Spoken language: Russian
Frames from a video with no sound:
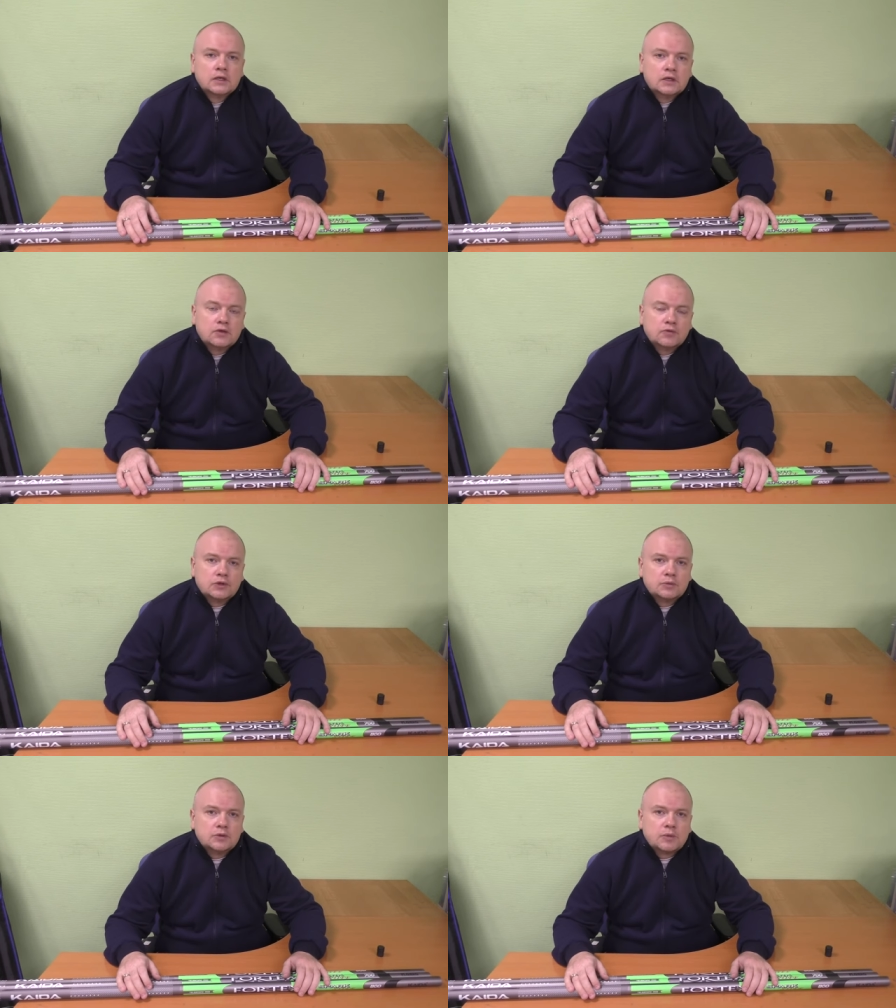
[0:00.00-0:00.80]
и
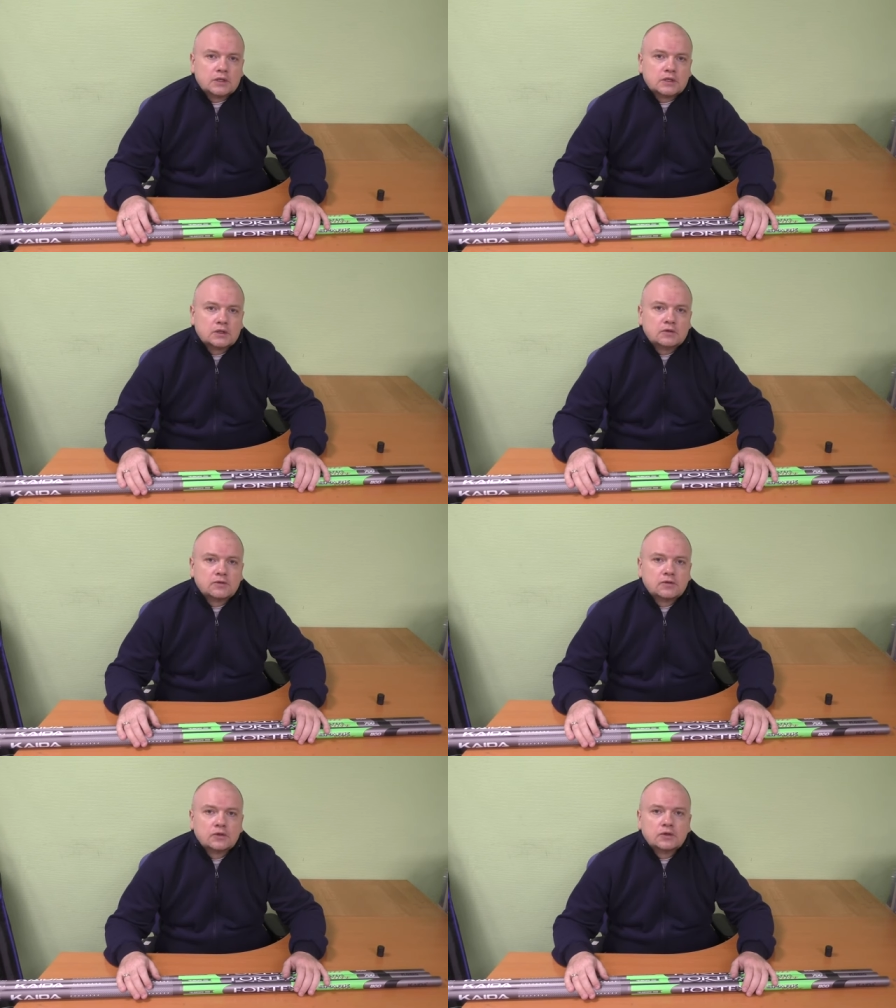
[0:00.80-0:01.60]
80%
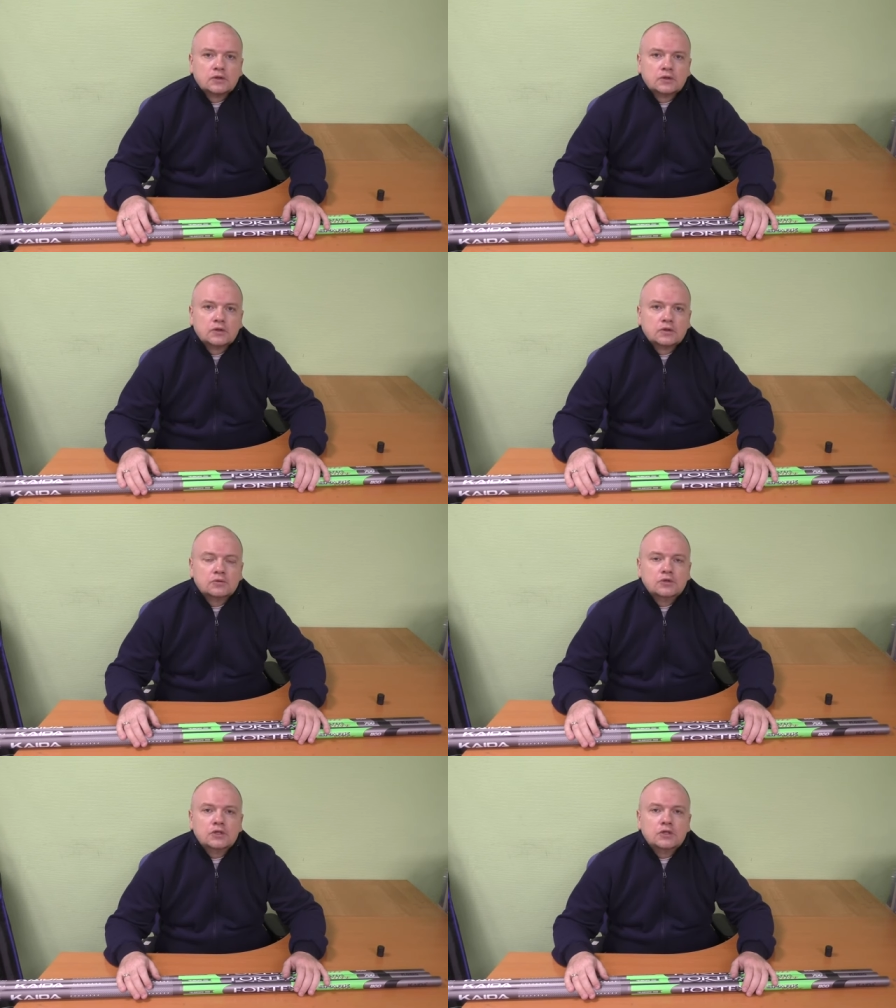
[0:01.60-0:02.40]
э,
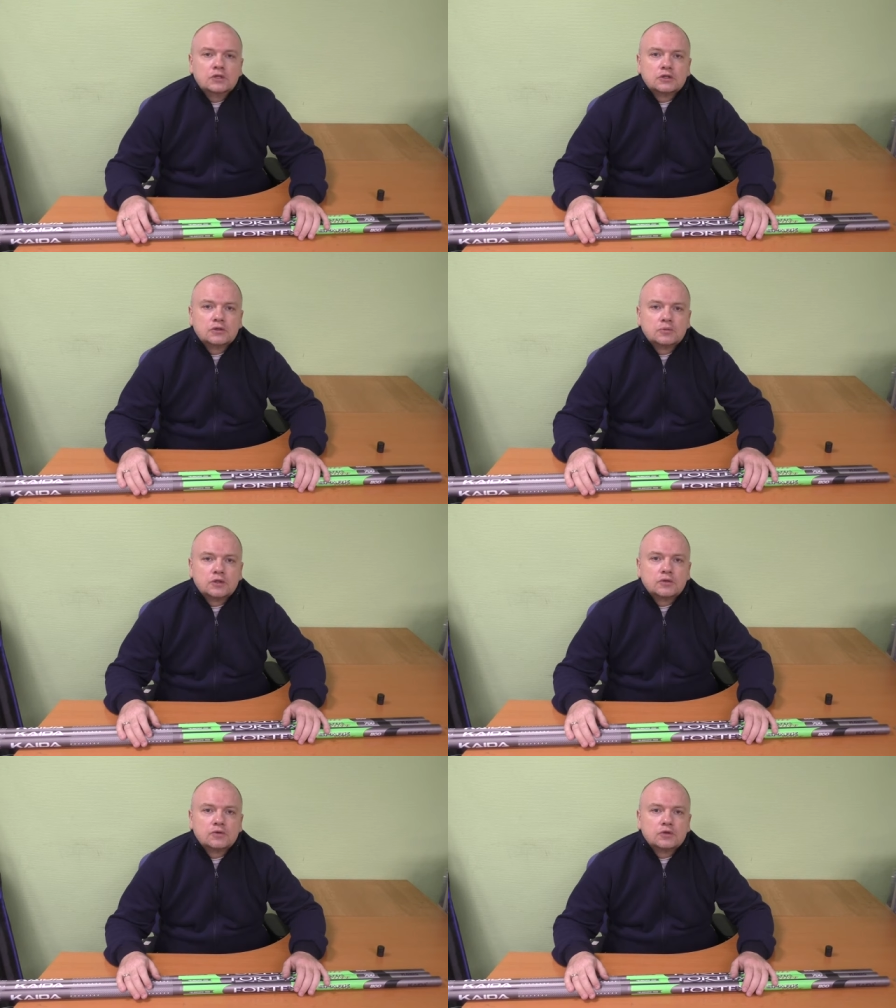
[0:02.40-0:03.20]
удилищ
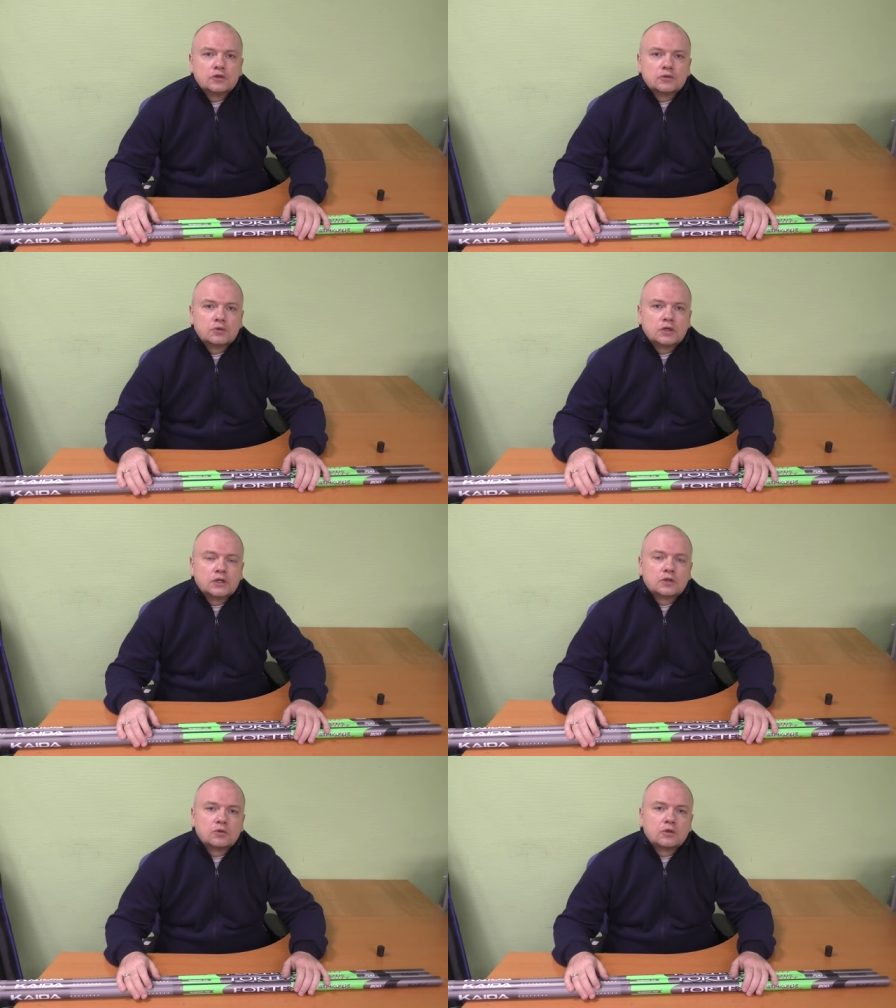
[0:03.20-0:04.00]
привозит туда
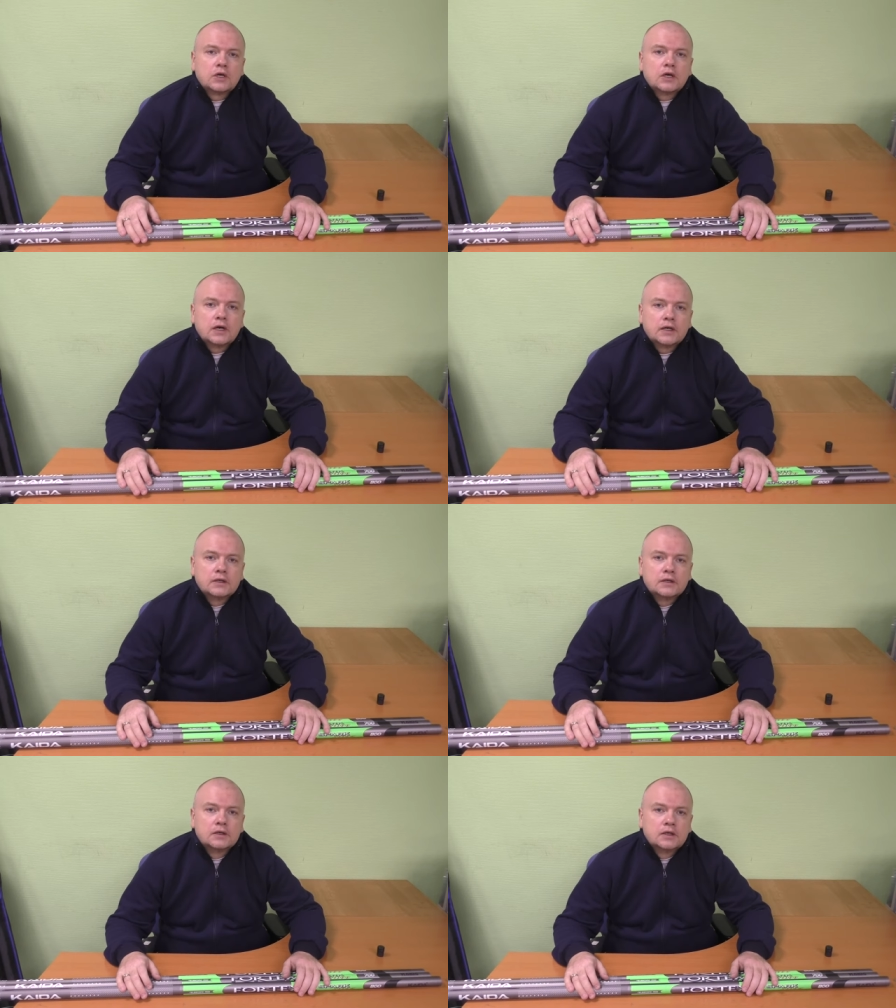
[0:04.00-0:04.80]
это только Кайда –